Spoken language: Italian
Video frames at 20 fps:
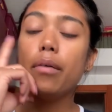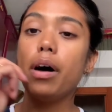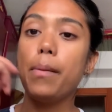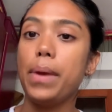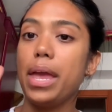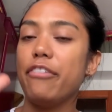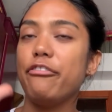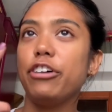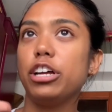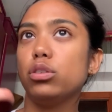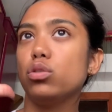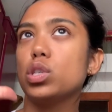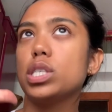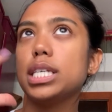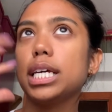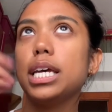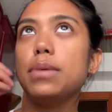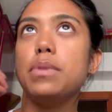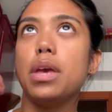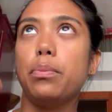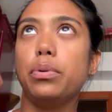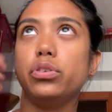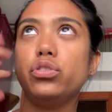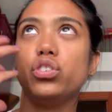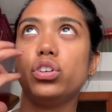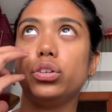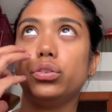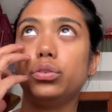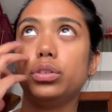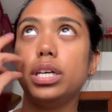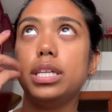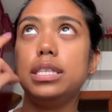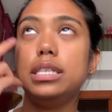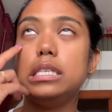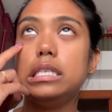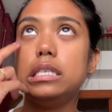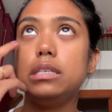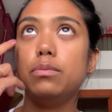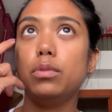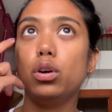Vabbè, fatto sta che mi ha peggiorato
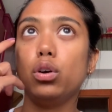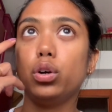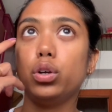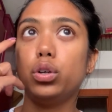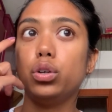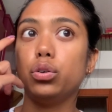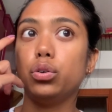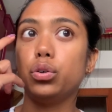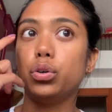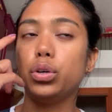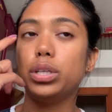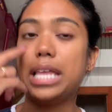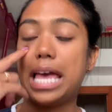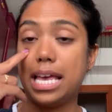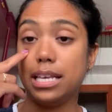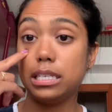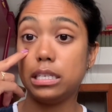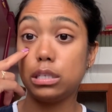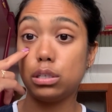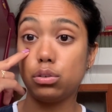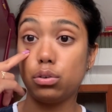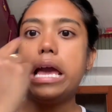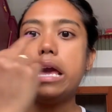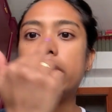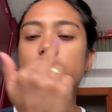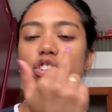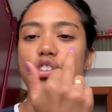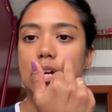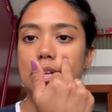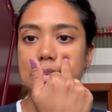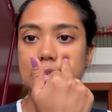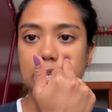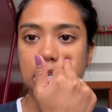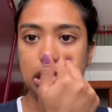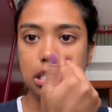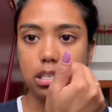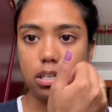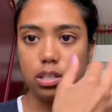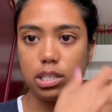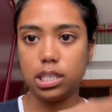tantissimo l'occhio destro e già il
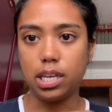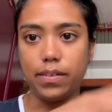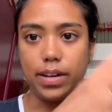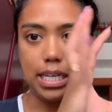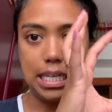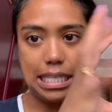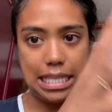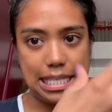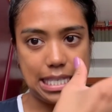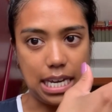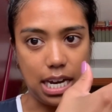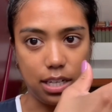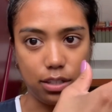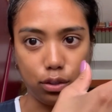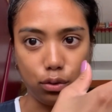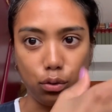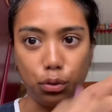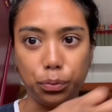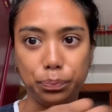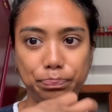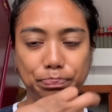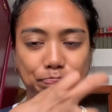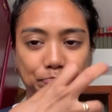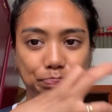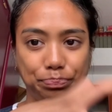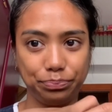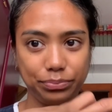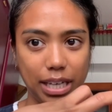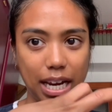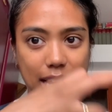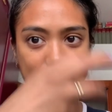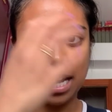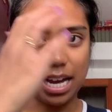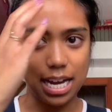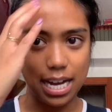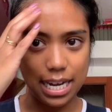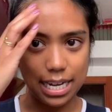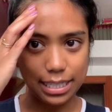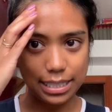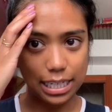sinistro stava iniziando
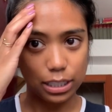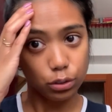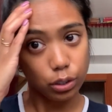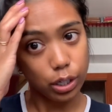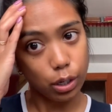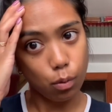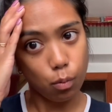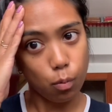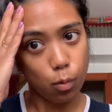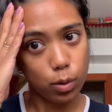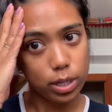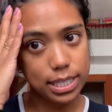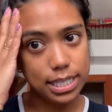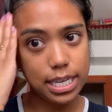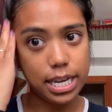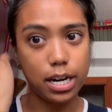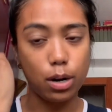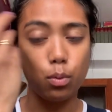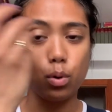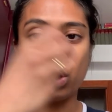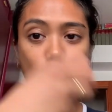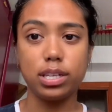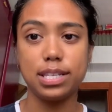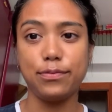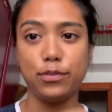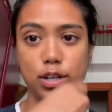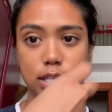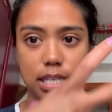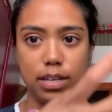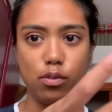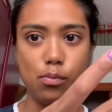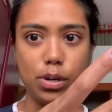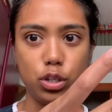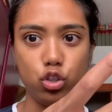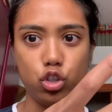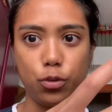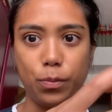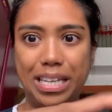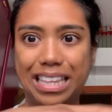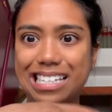ha, dato che comunque sì era quello che sforzavo
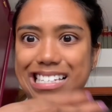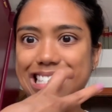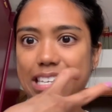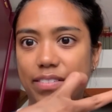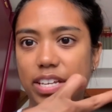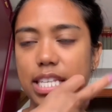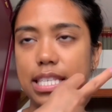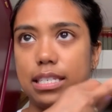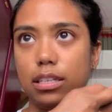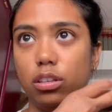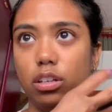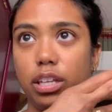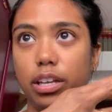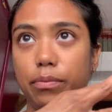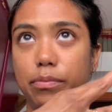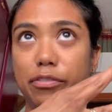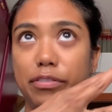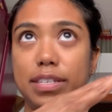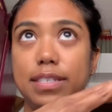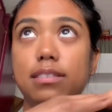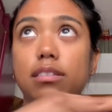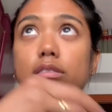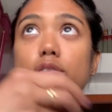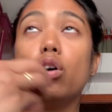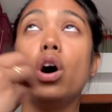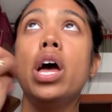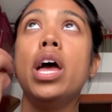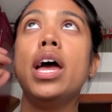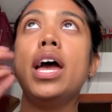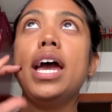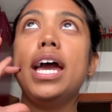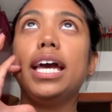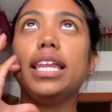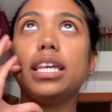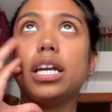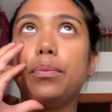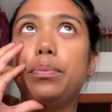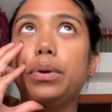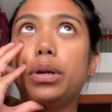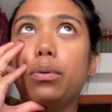maggiormente, stava iniziando a darmi fastidio ed
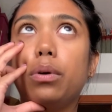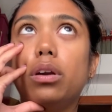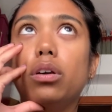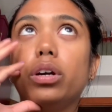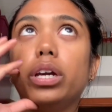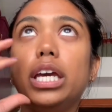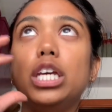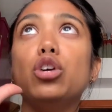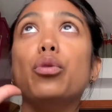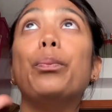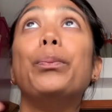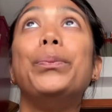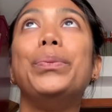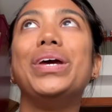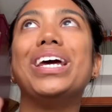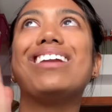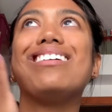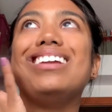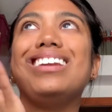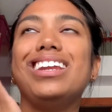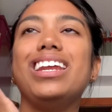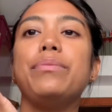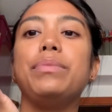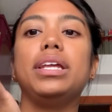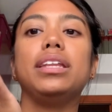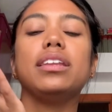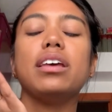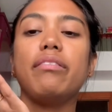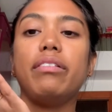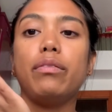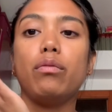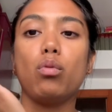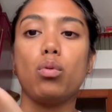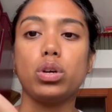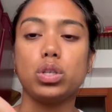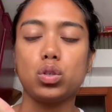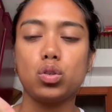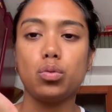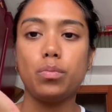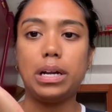era per quello che io perennemente avevo
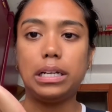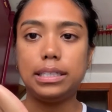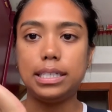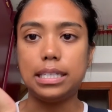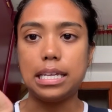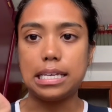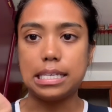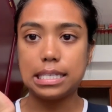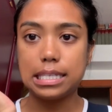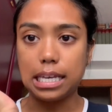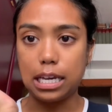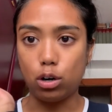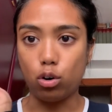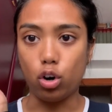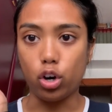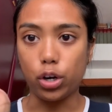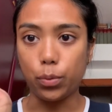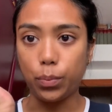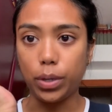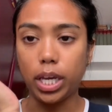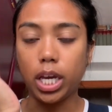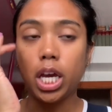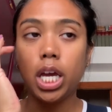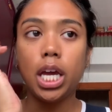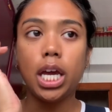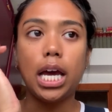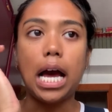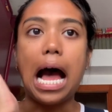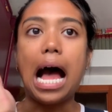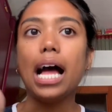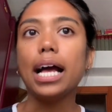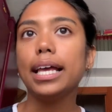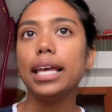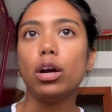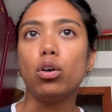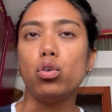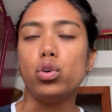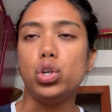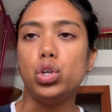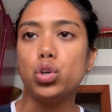questo mal di testa enorme, anche
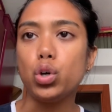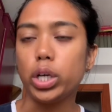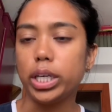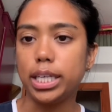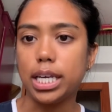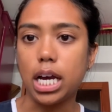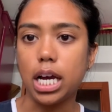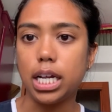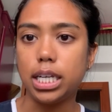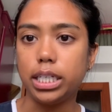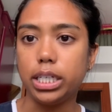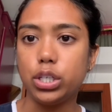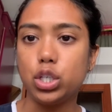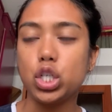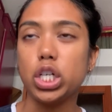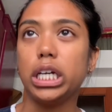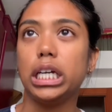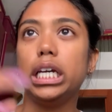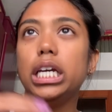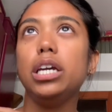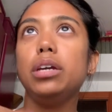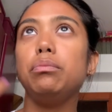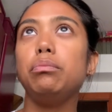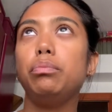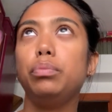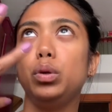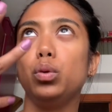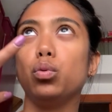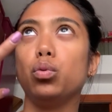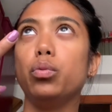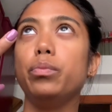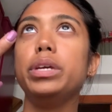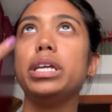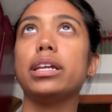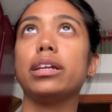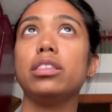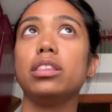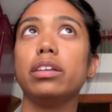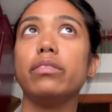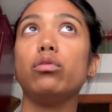con gli occhiali, cioè in più mi
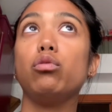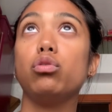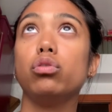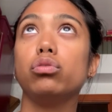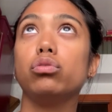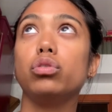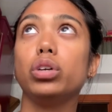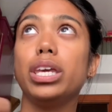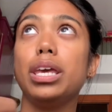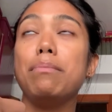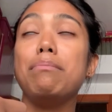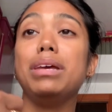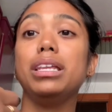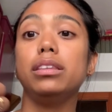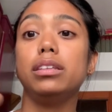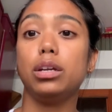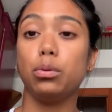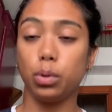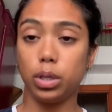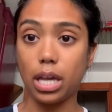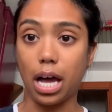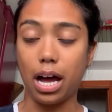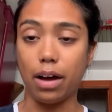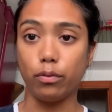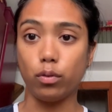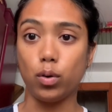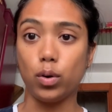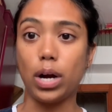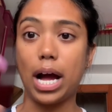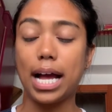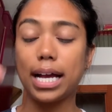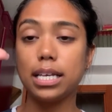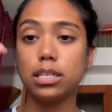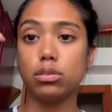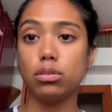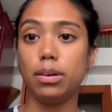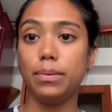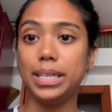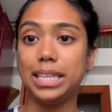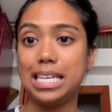rendevo conto che mentre guidavo anche
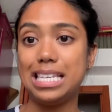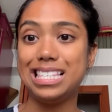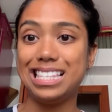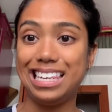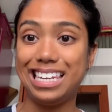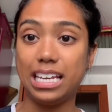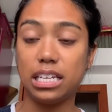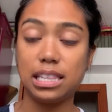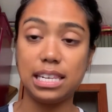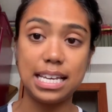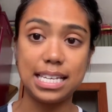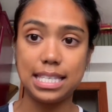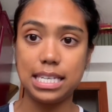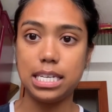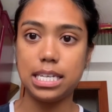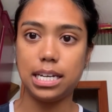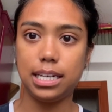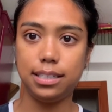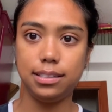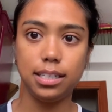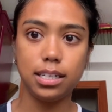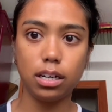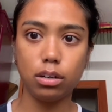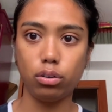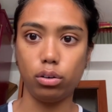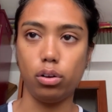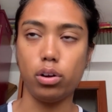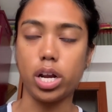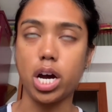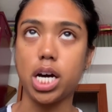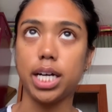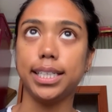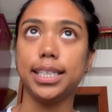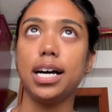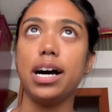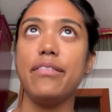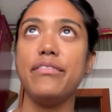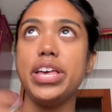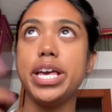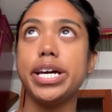solamente la segnaletica
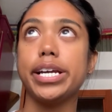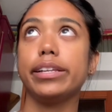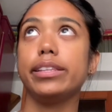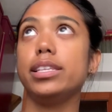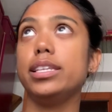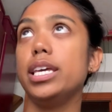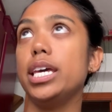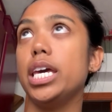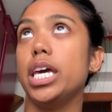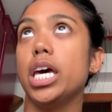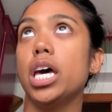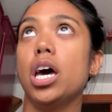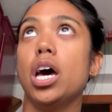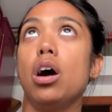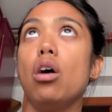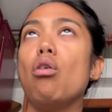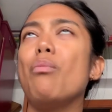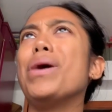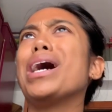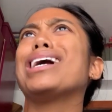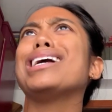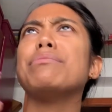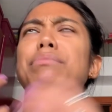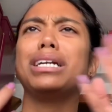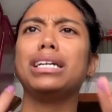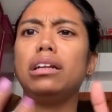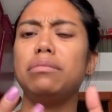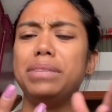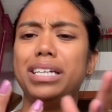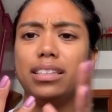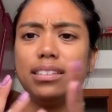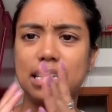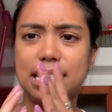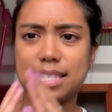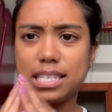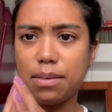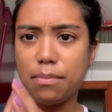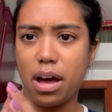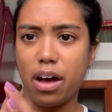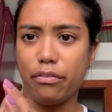colorata, verde, ma anche banalmente il
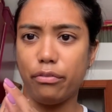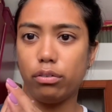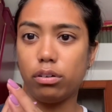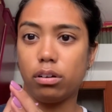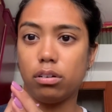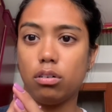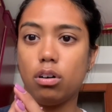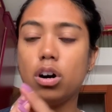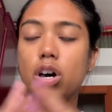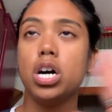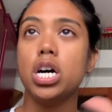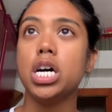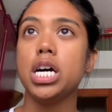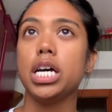semaforo, no?